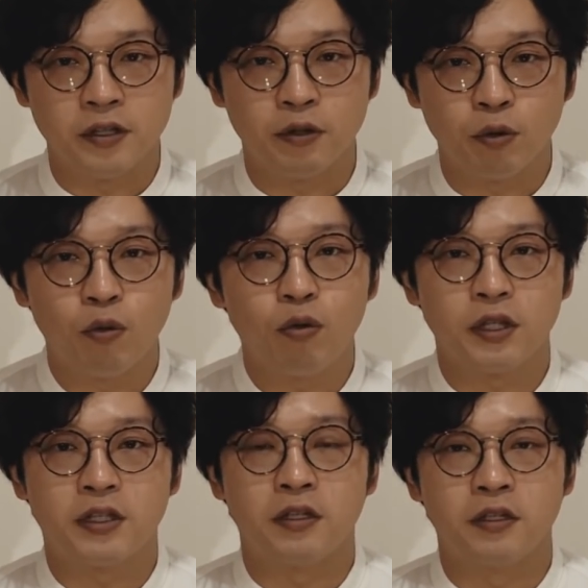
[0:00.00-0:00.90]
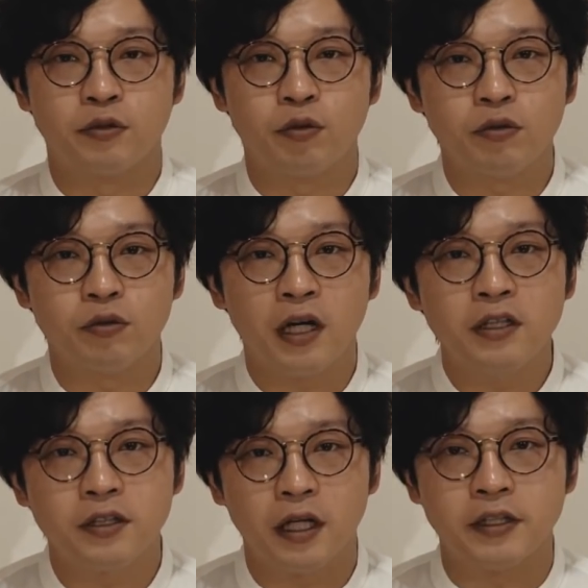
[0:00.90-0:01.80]
ね投稿者さんにすごく
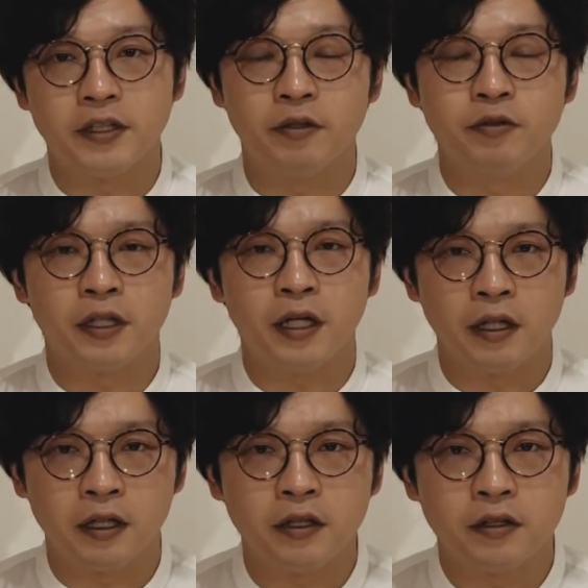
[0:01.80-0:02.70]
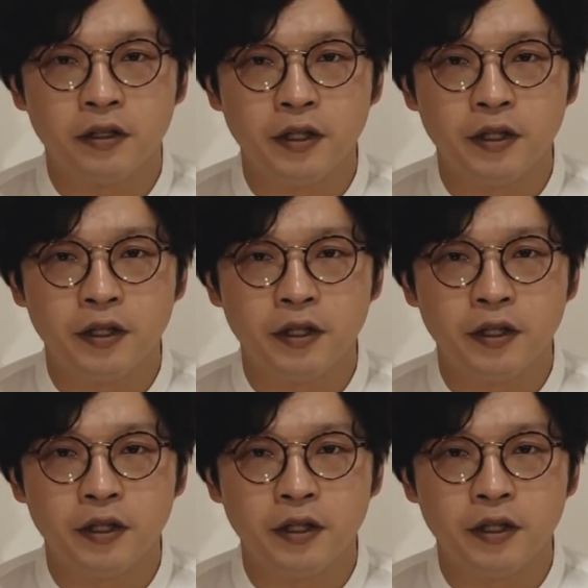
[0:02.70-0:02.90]
感謝しているんじゃないかなっ